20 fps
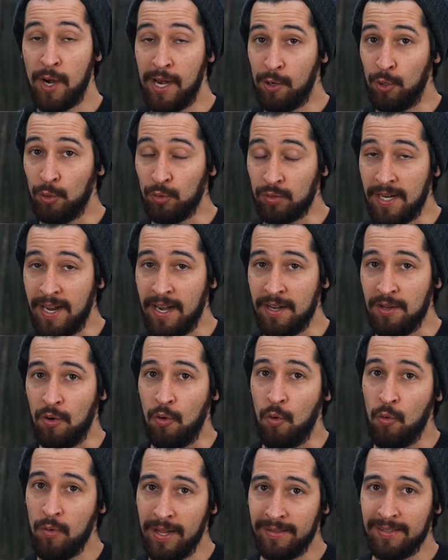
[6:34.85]
Por el
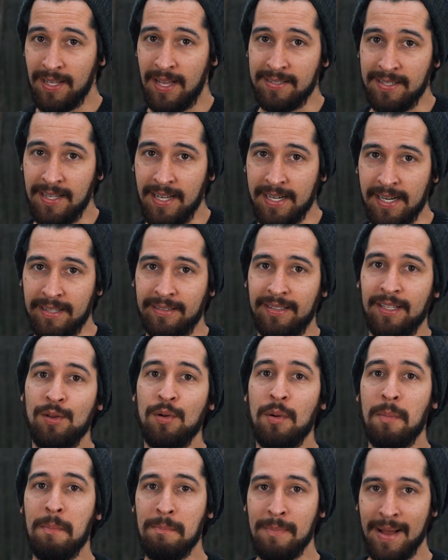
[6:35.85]
contrario, una tasa de
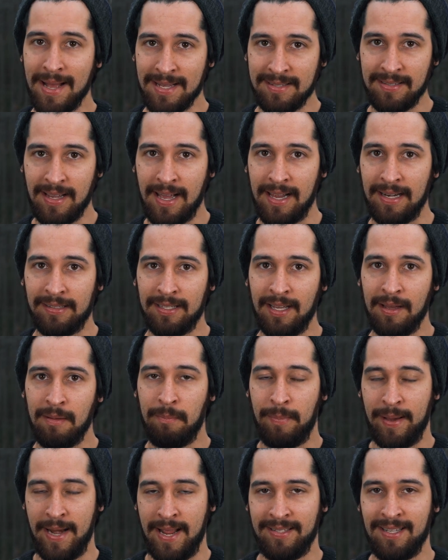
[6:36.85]
retiro más alta
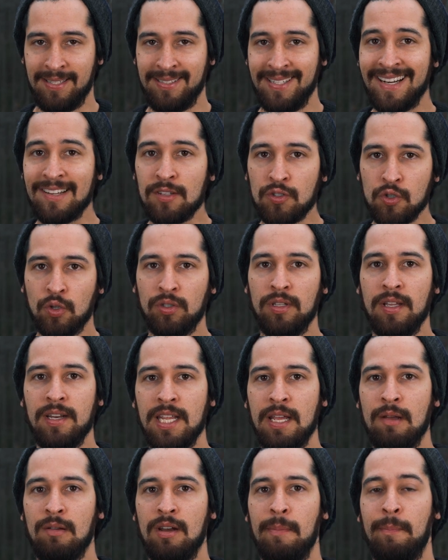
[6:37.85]
parece ser
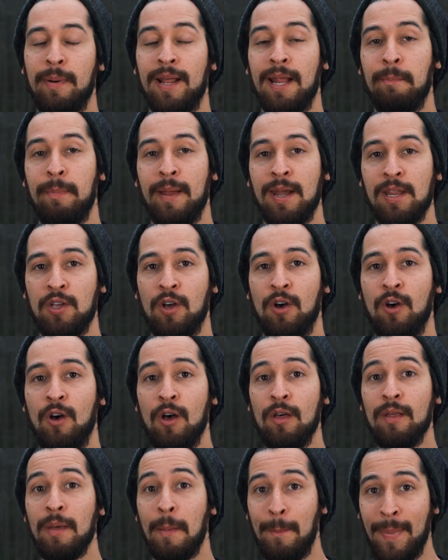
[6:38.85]
sostenible para
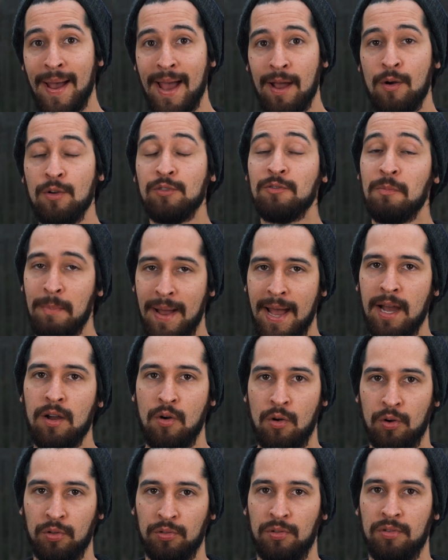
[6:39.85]
periodos de pagos más
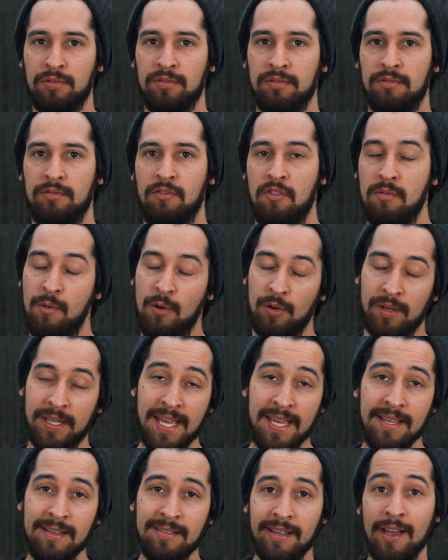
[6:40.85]
cortos como
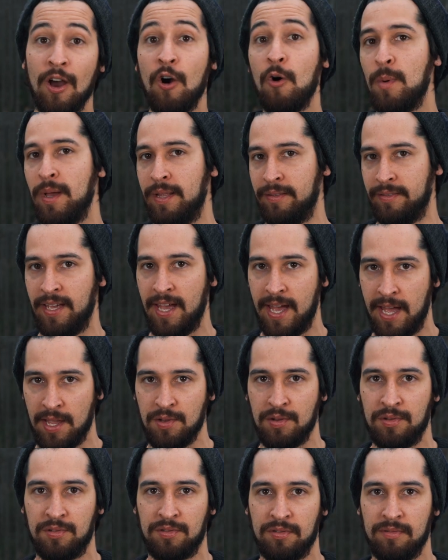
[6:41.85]
15 o 20
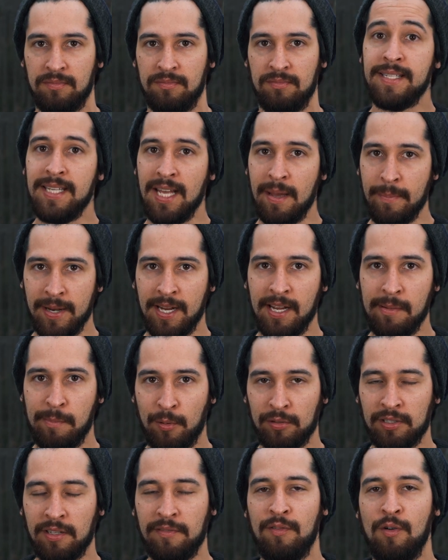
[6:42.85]
años, siempre que el
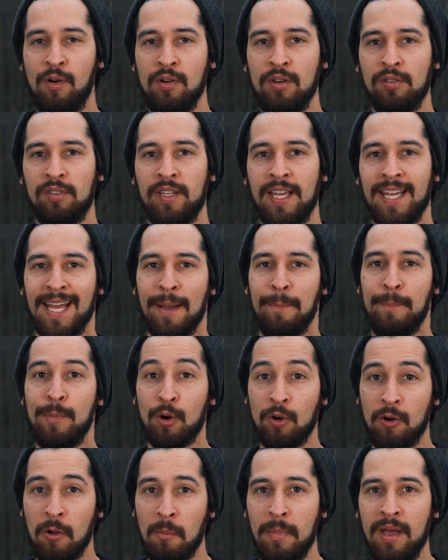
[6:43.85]
portafolio tenga
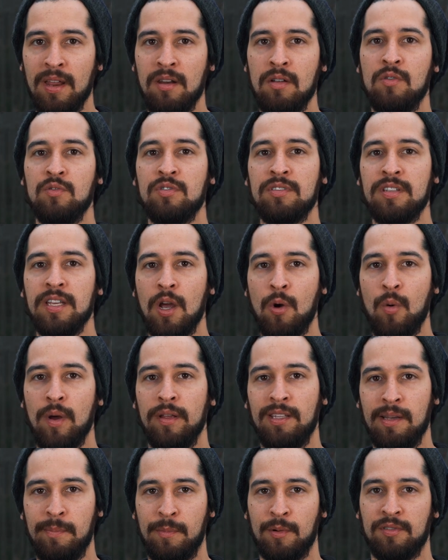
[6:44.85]
por lo menos un
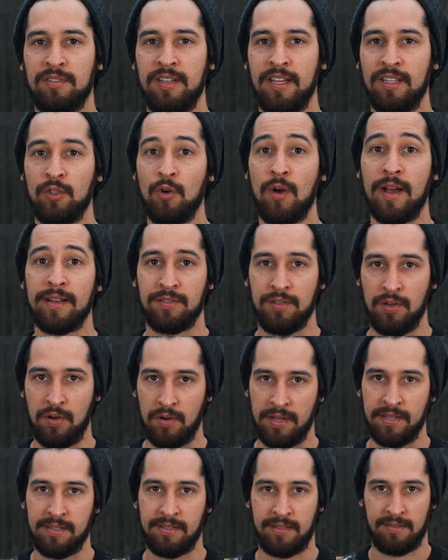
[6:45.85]
50%
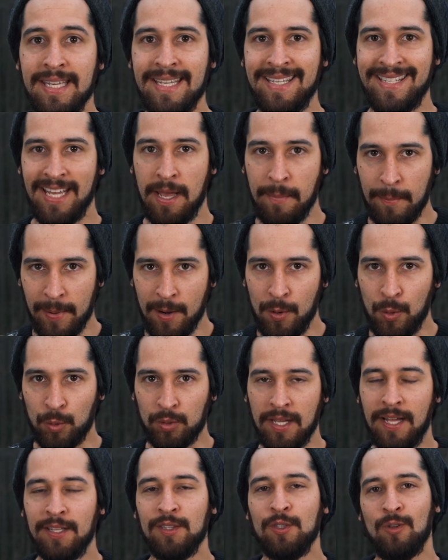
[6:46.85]
acciones y siempre
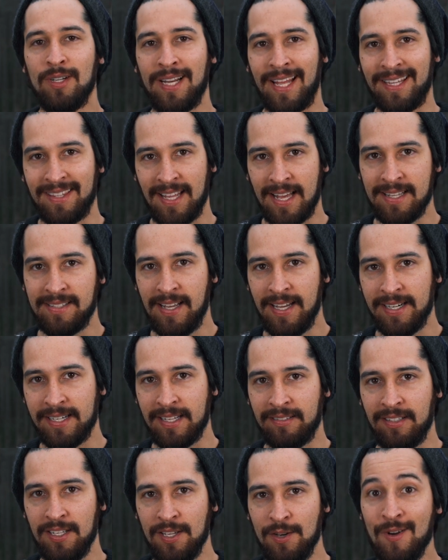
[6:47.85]
ajustando la tasa de
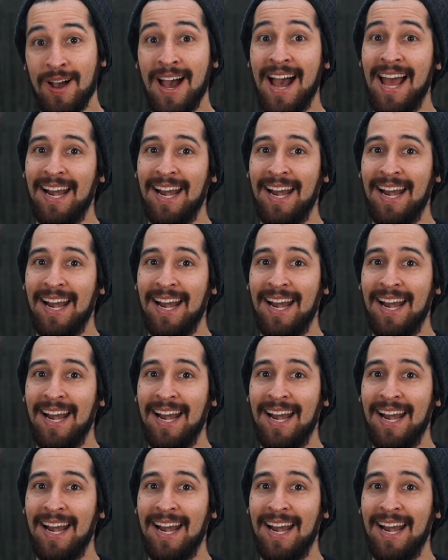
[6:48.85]
retiro